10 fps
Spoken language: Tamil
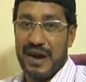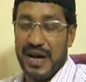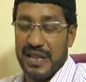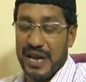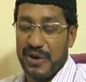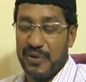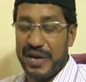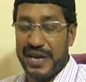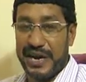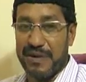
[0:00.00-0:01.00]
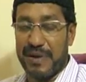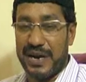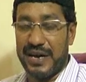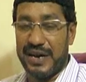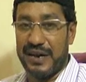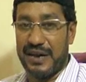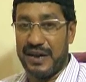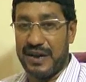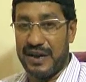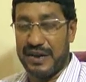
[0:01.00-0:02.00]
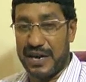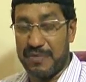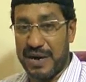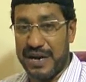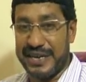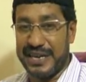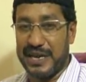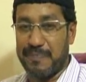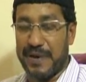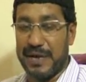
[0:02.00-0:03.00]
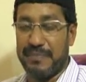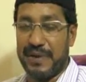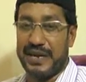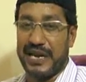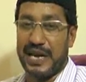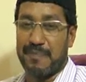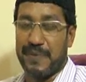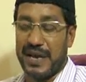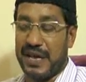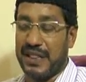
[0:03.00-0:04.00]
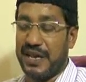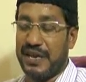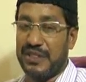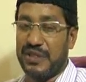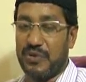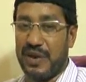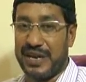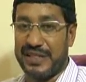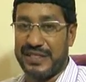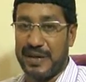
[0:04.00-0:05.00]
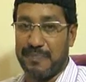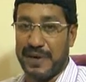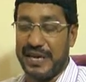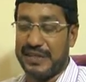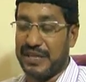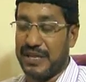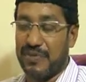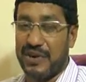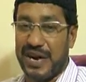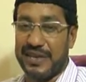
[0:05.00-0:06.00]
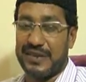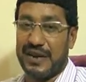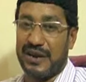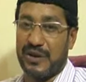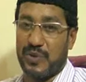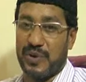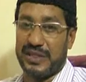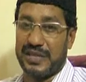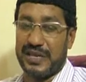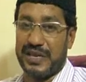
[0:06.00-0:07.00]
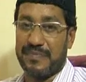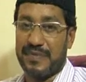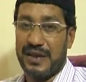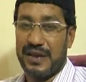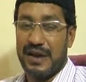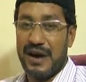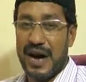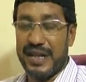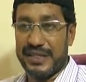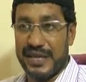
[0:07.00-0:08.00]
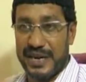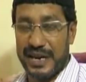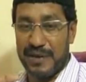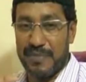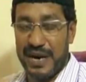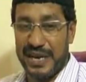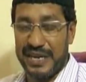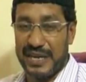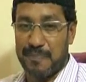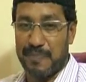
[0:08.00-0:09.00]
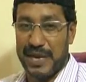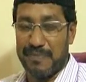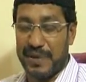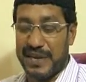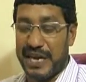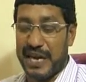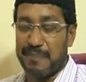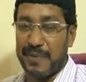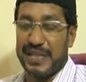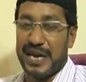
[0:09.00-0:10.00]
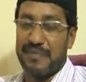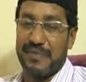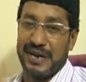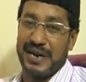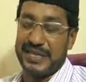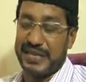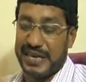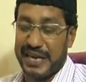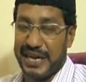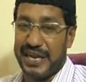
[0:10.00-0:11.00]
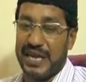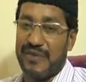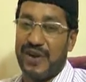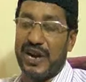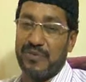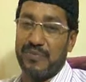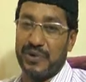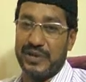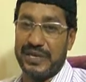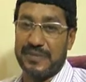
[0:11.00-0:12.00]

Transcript: அல்லாஹனுடைய ரஹ்மானா ரஹ்மான் என்ற பண்புக்கேற்ப அல்லாஹ் இந்த உலகத்தை படைத்து நமக்கு ஆற்றல்கள் கொடுத்தது அந்த ரஹ்மான் என்ற பண்புக்கேற்ப நாம் அதுக்கிணங்கி நாம் வாழும்போது